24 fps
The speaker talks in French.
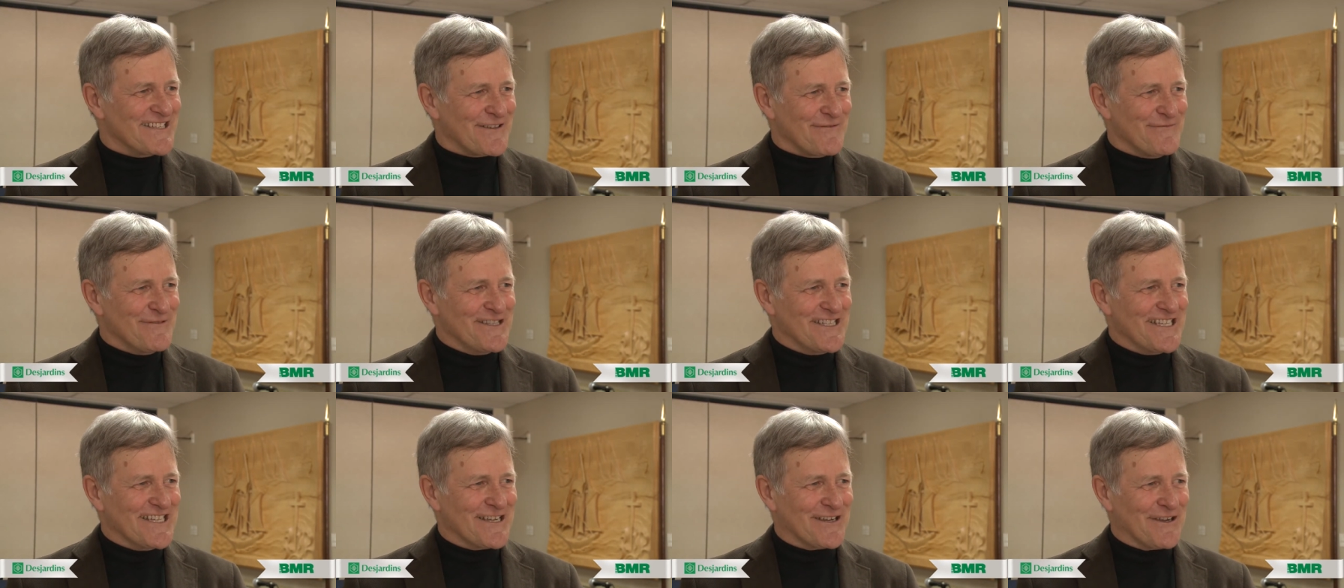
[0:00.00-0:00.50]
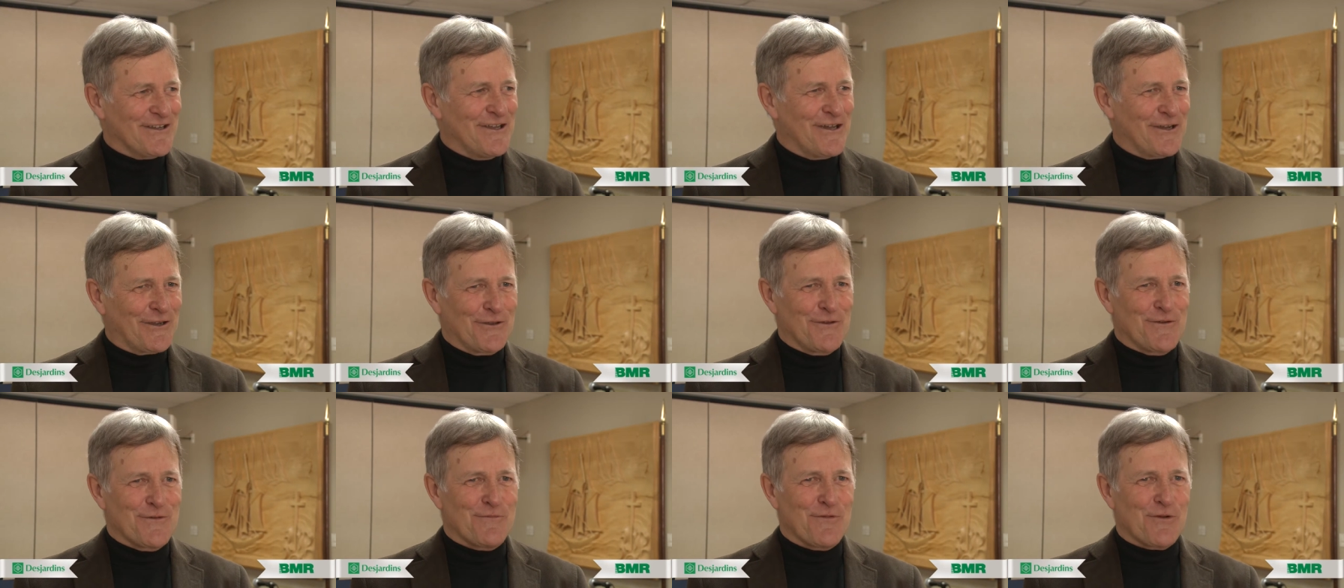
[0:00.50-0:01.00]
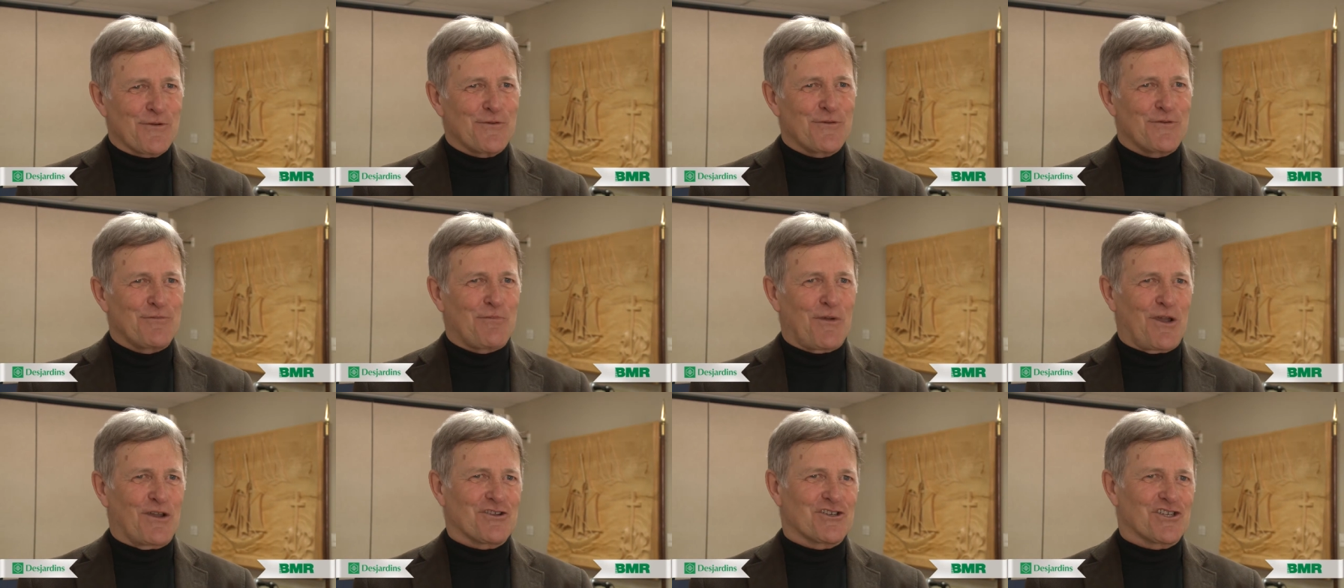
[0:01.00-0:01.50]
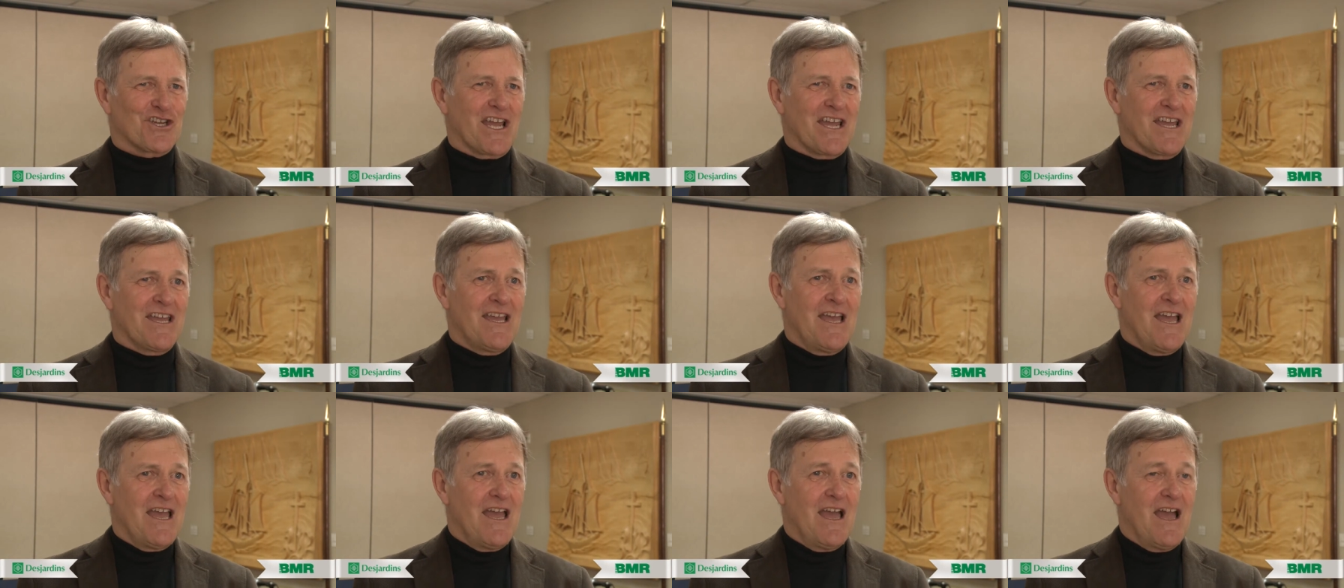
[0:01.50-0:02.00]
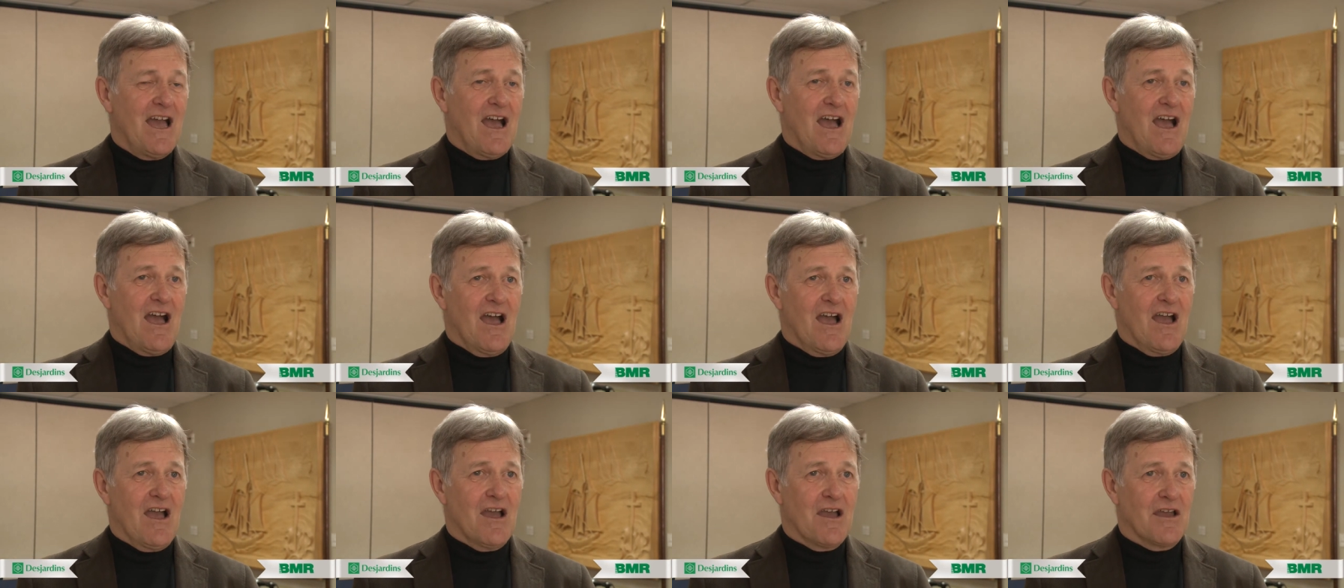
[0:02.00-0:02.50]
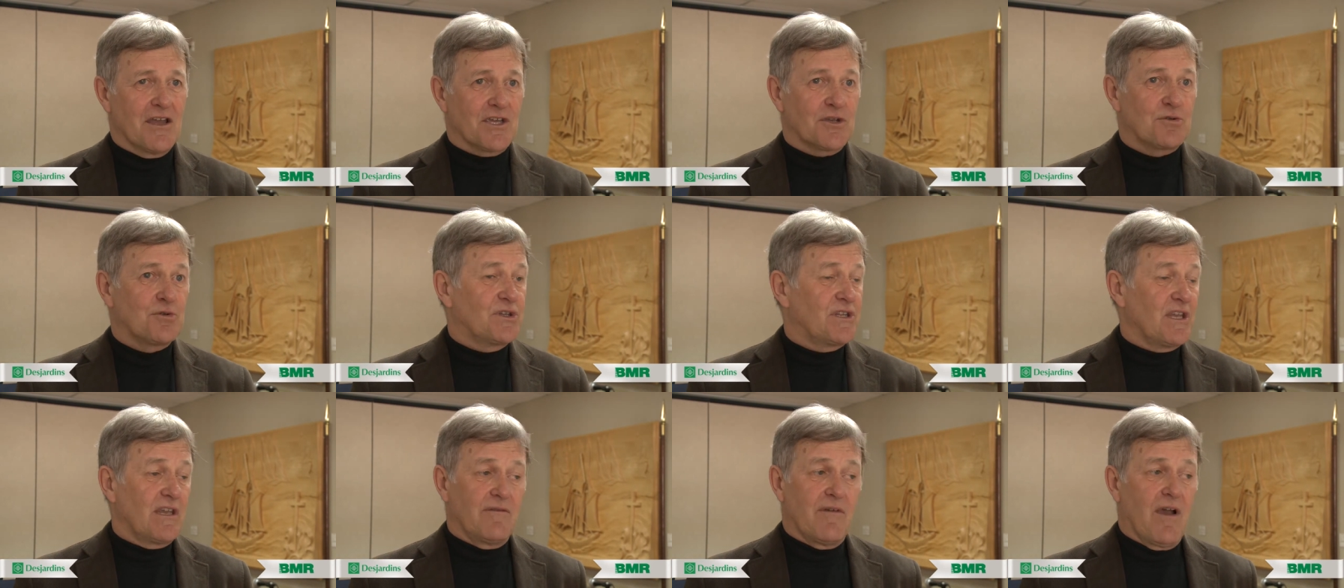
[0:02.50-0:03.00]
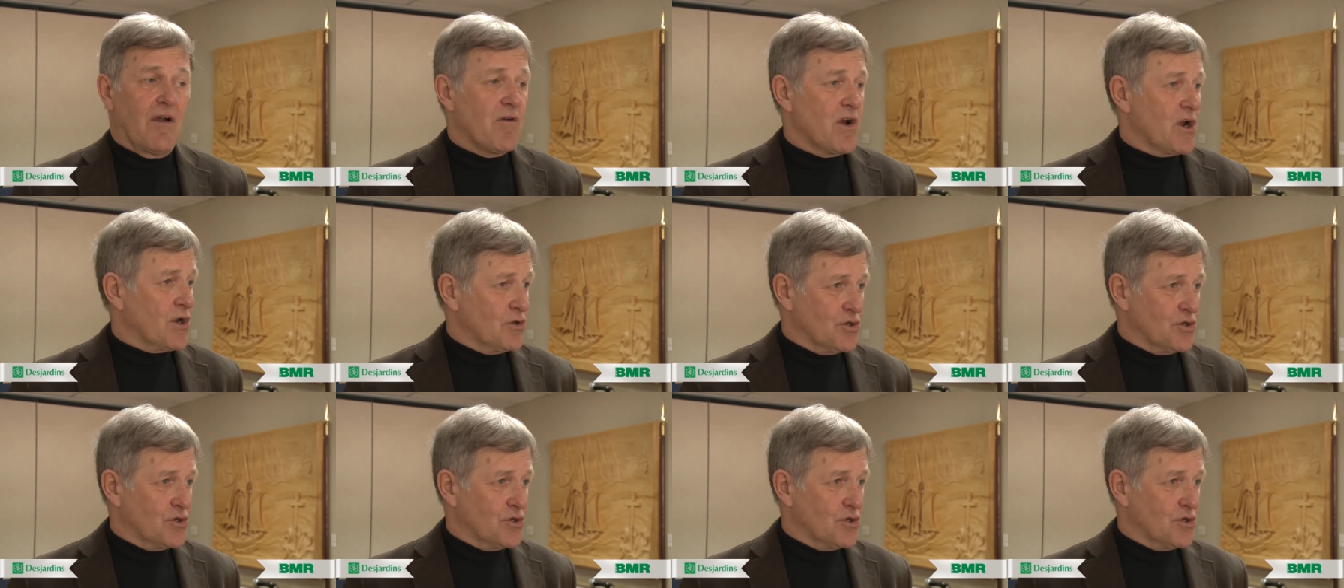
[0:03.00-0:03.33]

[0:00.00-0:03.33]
Ça veut dire qu'on aurait eu beaucoup de projets. écoutez, il va y avoir